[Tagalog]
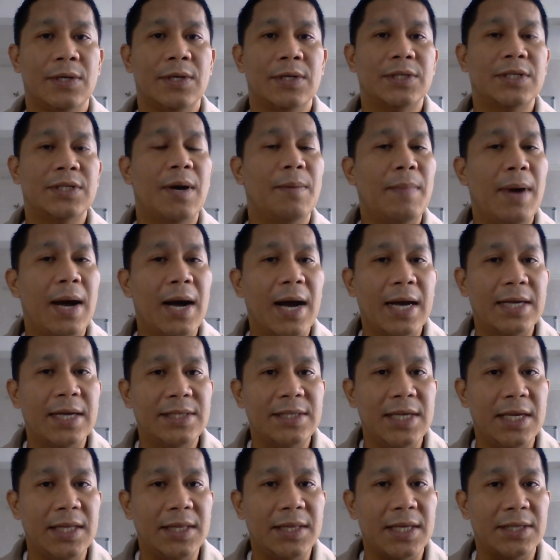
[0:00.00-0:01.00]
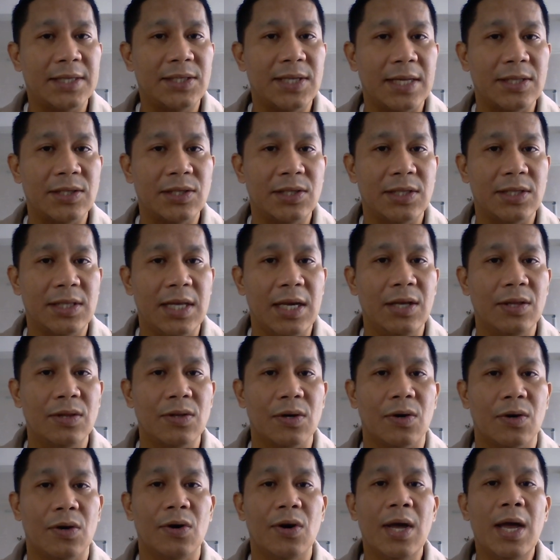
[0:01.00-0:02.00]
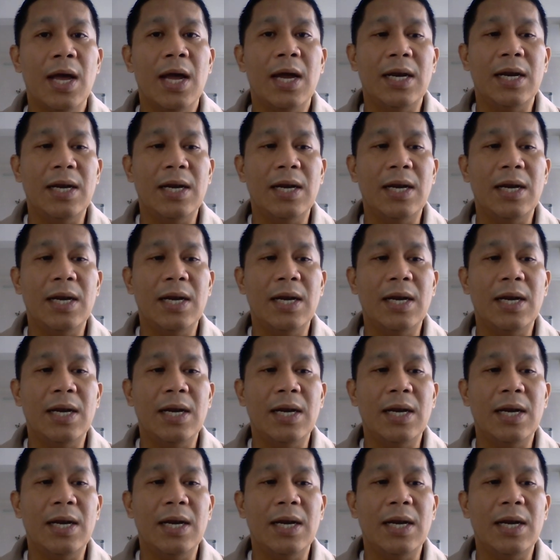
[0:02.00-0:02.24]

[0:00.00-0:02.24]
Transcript: sa mga citizens dito